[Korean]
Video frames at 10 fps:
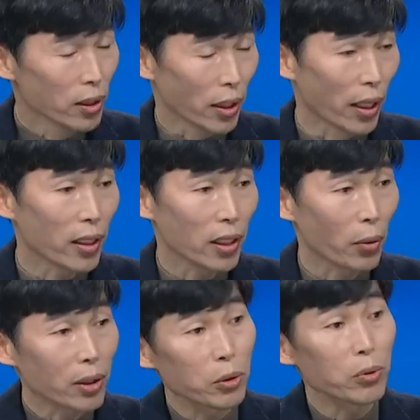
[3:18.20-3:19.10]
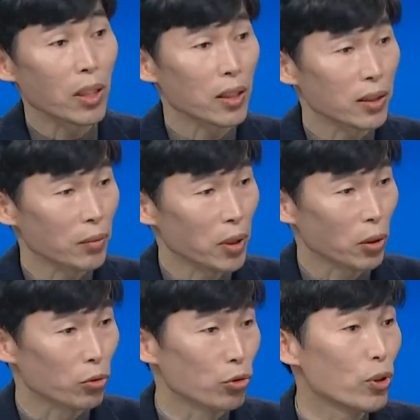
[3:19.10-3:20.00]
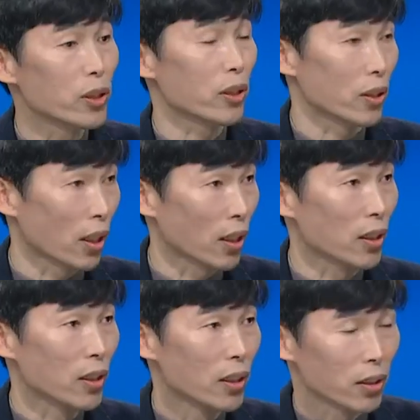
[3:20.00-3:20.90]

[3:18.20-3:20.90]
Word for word: 다양하게 활동을 하는 사람들이 더 중요해질 거다.